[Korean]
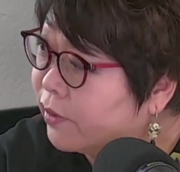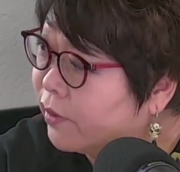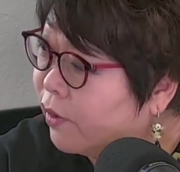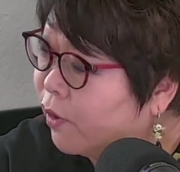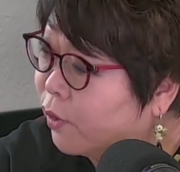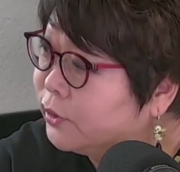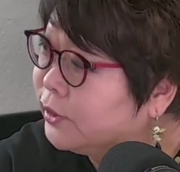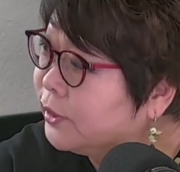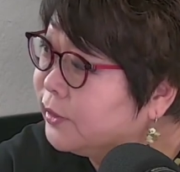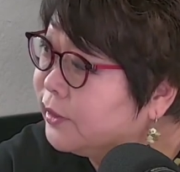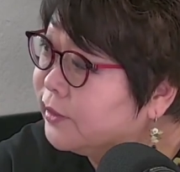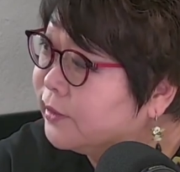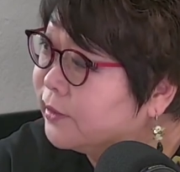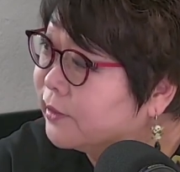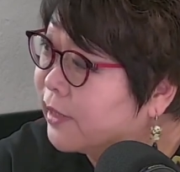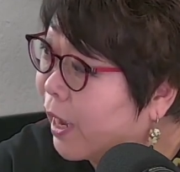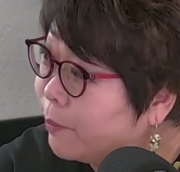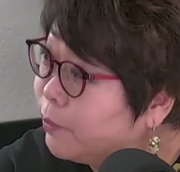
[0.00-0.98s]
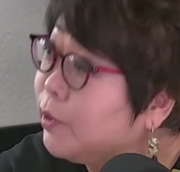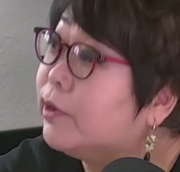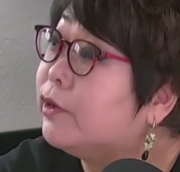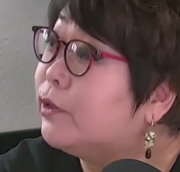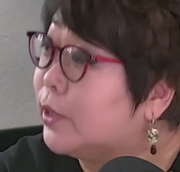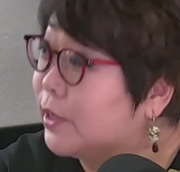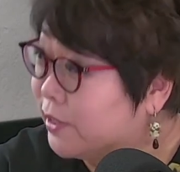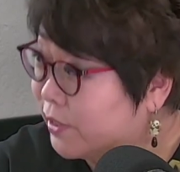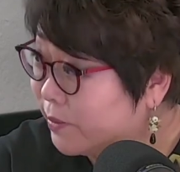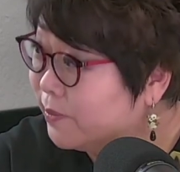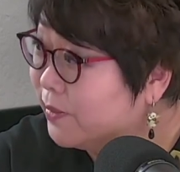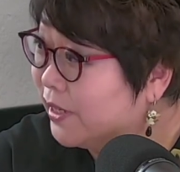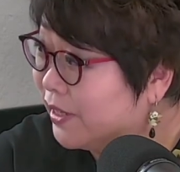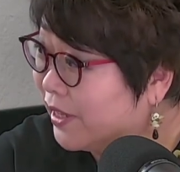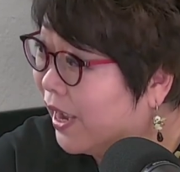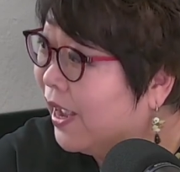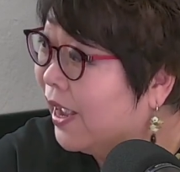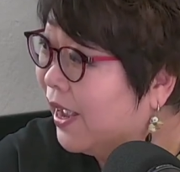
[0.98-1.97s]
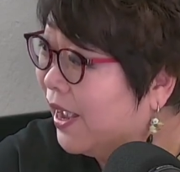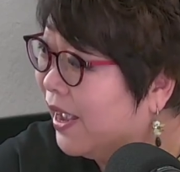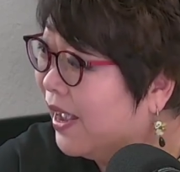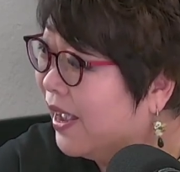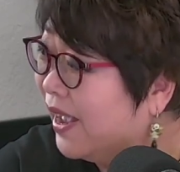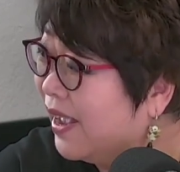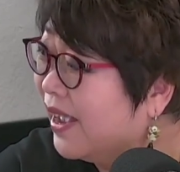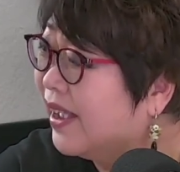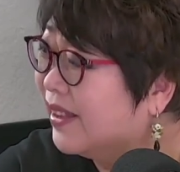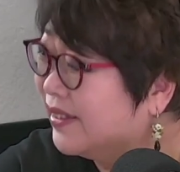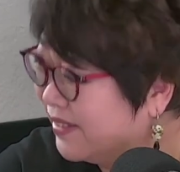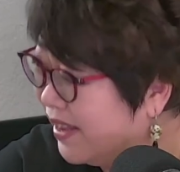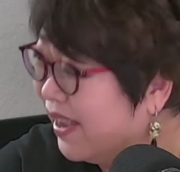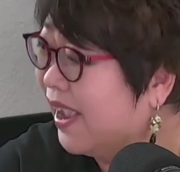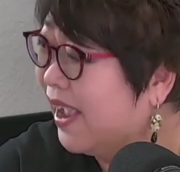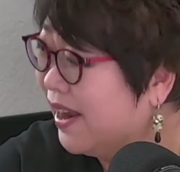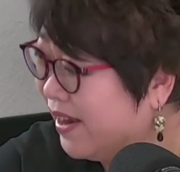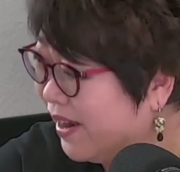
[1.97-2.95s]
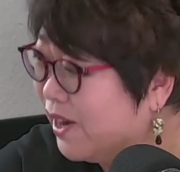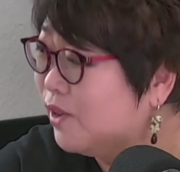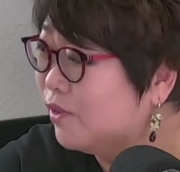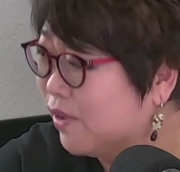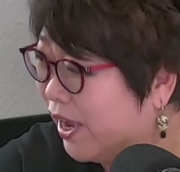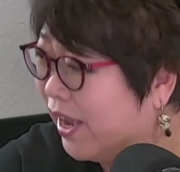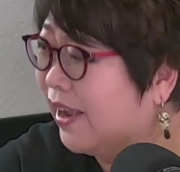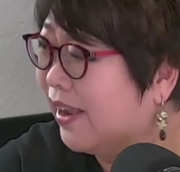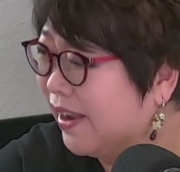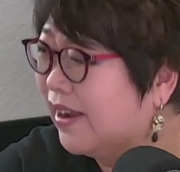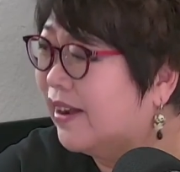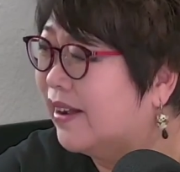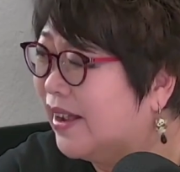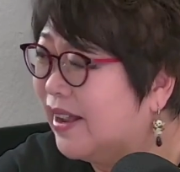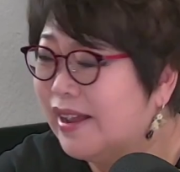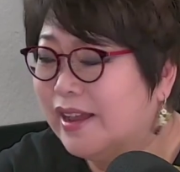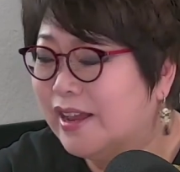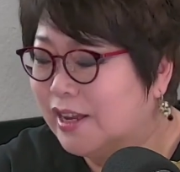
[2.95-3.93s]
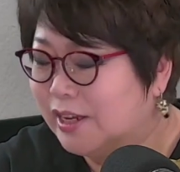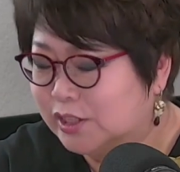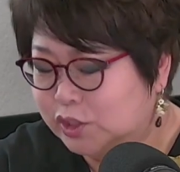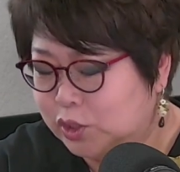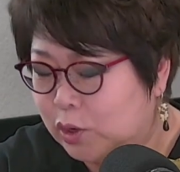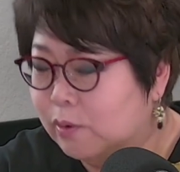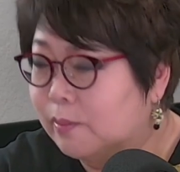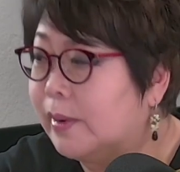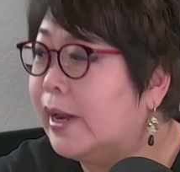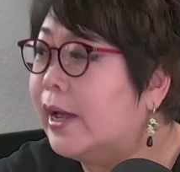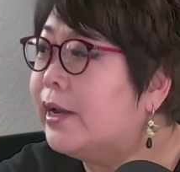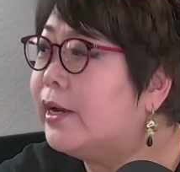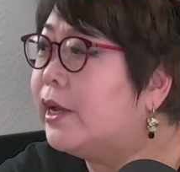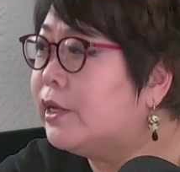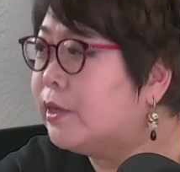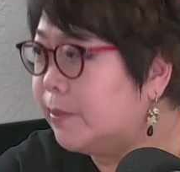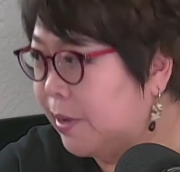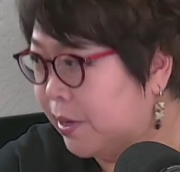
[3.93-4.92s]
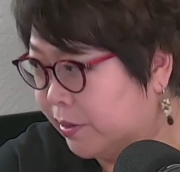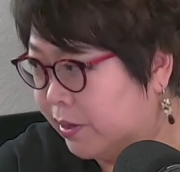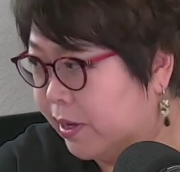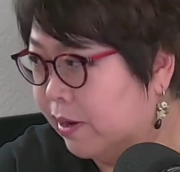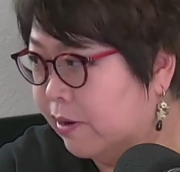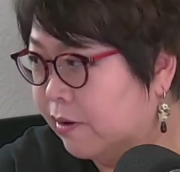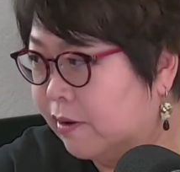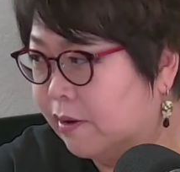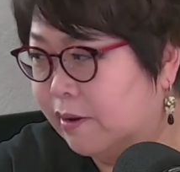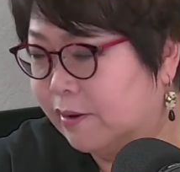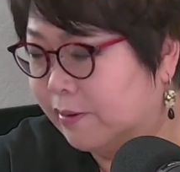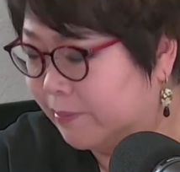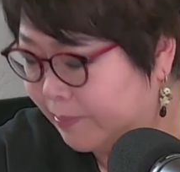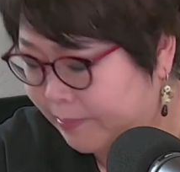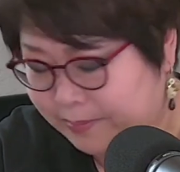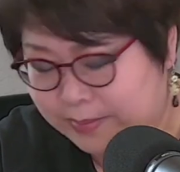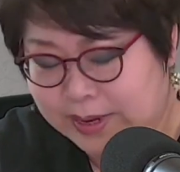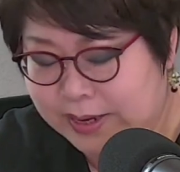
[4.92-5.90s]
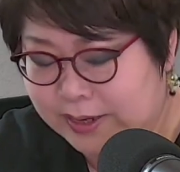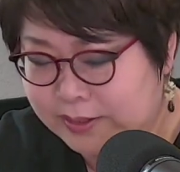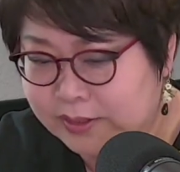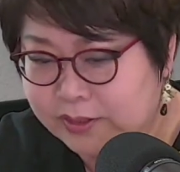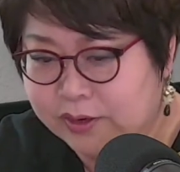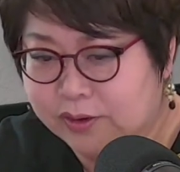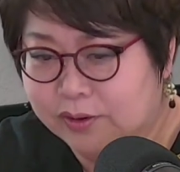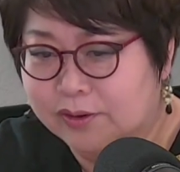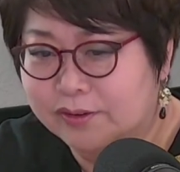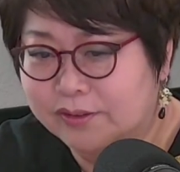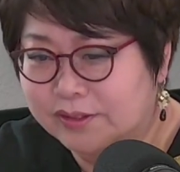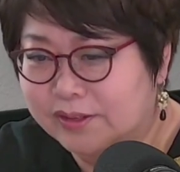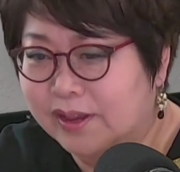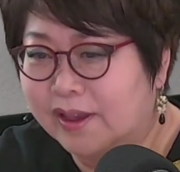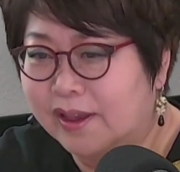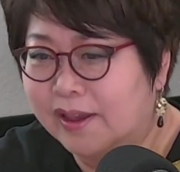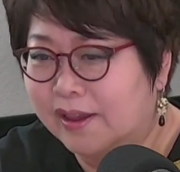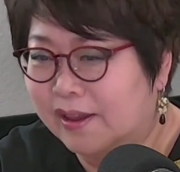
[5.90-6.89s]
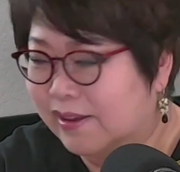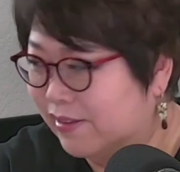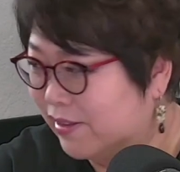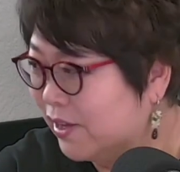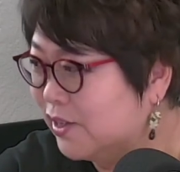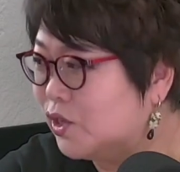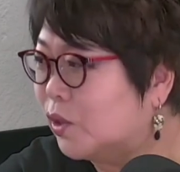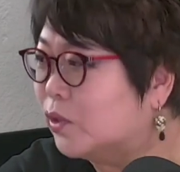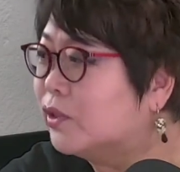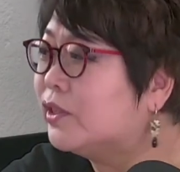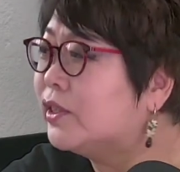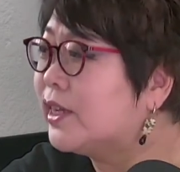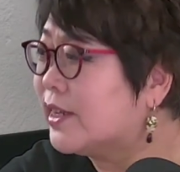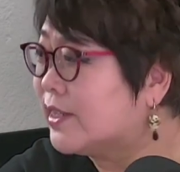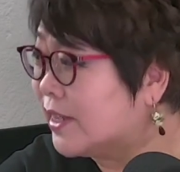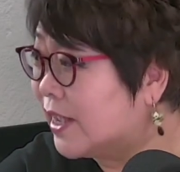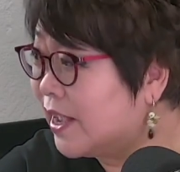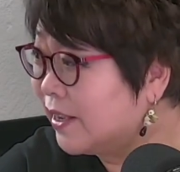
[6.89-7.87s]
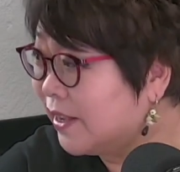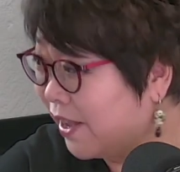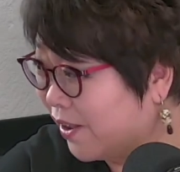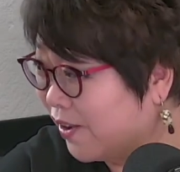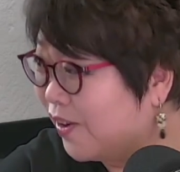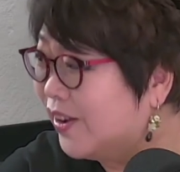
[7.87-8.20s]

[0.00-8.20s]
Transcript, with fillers: 음. 어쨌든 합격이 됐습니다. 네, 할렐루야입니다. 네, 하나님의 은혜로 입시 제도까지 바꾸시는 하나님의 맞아요. 은혜입니다. 네, 네, 저는 그렇게 생각해요.